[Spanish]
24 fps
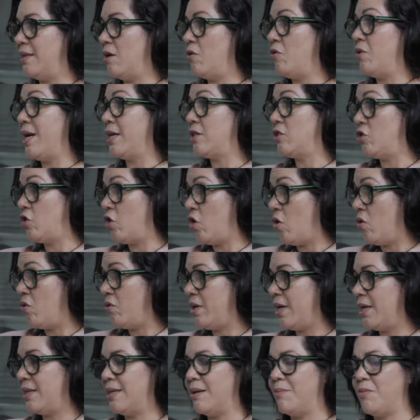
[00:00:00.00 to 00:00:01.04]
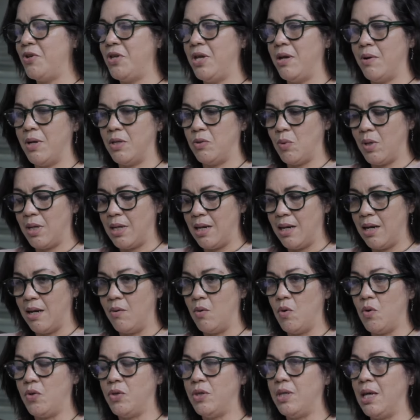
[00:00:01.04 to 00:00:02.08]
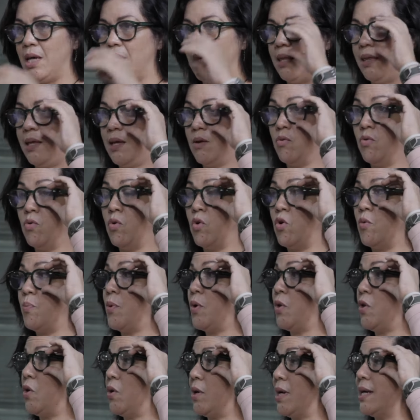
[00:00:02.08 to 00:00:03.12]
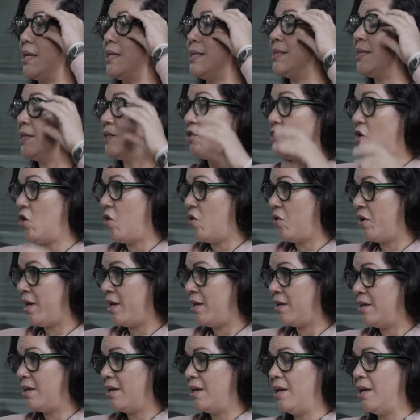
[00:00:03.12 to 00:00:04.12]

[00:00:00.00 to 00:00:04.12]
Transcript: de una acción que estamos llevando a cabo desde un grupo de organizaciones